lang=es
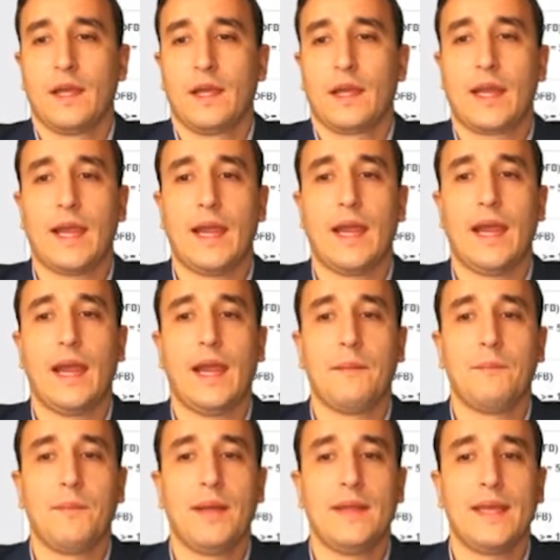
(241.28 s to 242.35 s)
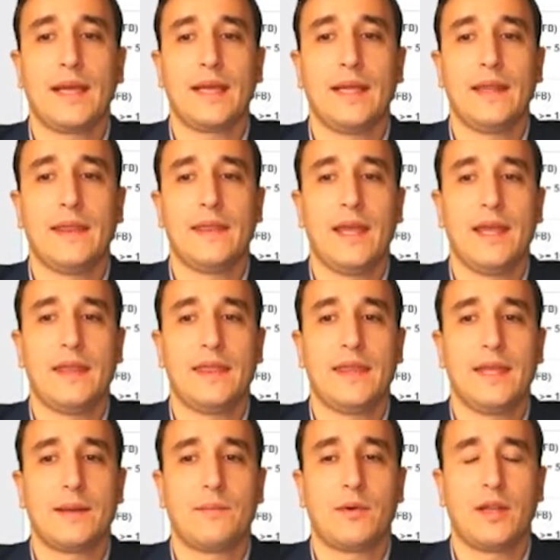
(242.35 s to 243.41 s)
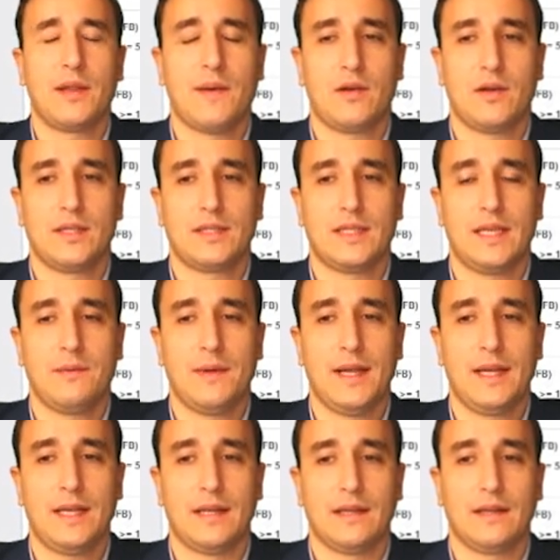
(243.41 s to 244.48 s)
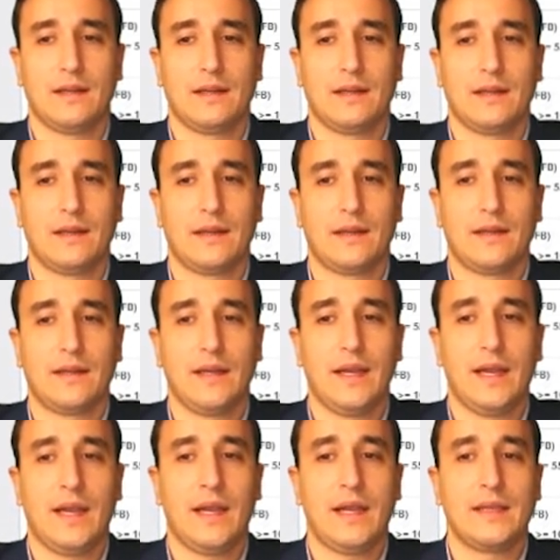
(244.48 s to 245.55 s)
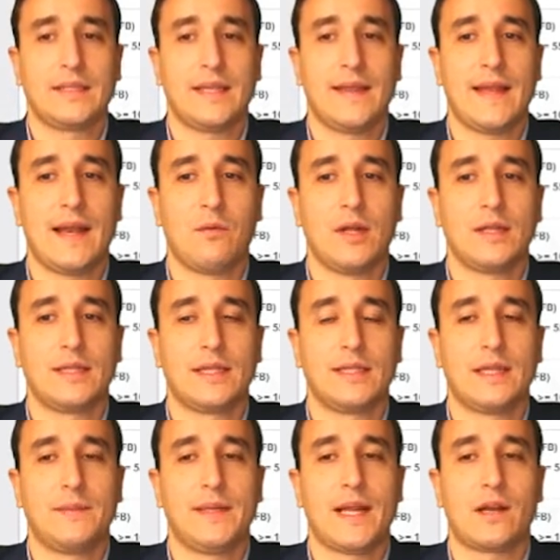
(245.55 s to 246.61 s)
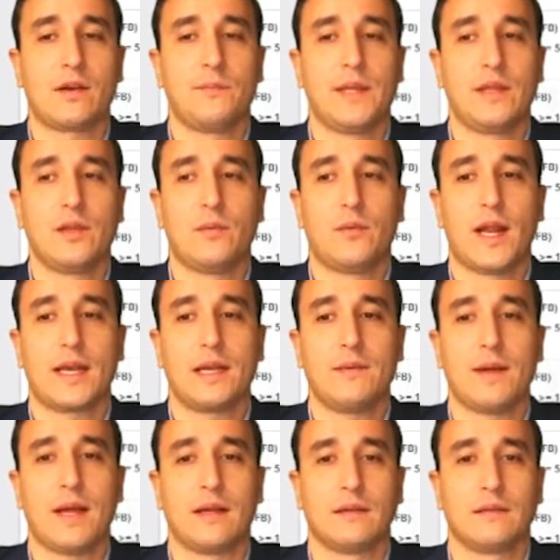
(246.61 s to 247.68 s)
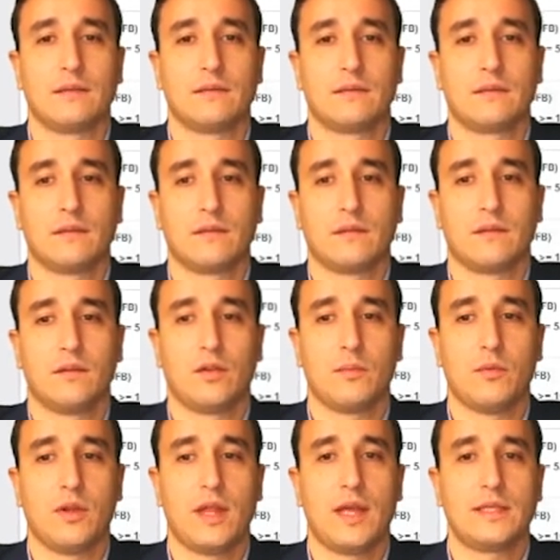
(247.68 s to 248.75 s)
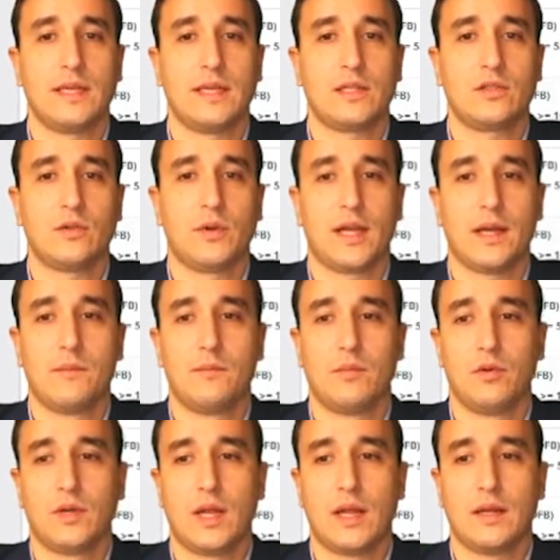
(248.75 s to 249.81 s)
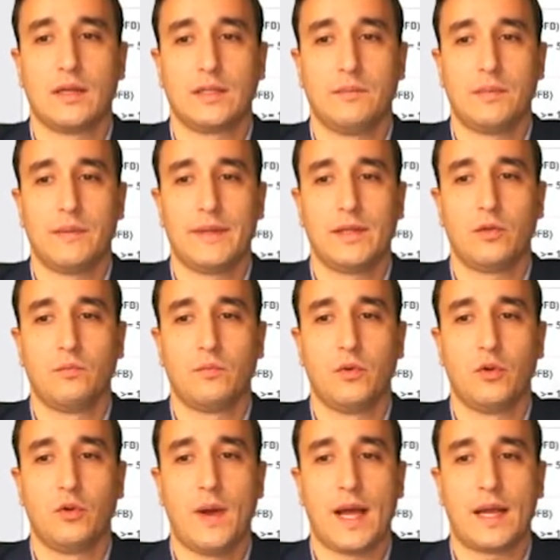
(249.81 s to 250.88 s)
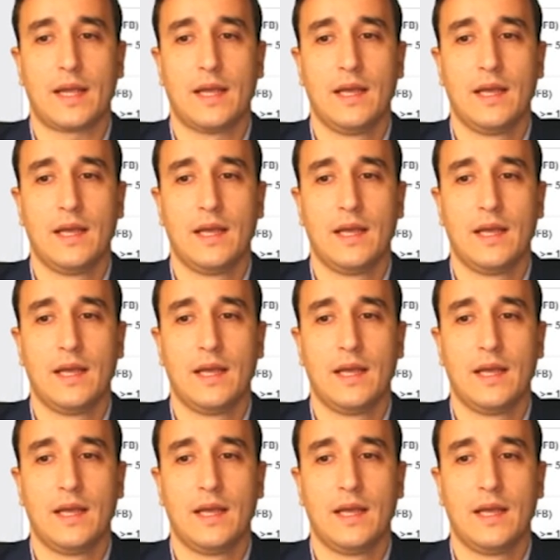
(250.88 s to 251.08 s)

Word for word: Que en vez de que de cierre por debajo de este nivel, eh, se da la vuelta y termina rompiendo por arriba. Lo que puede hacer esto, por ejemplo, una, simplemente un pullback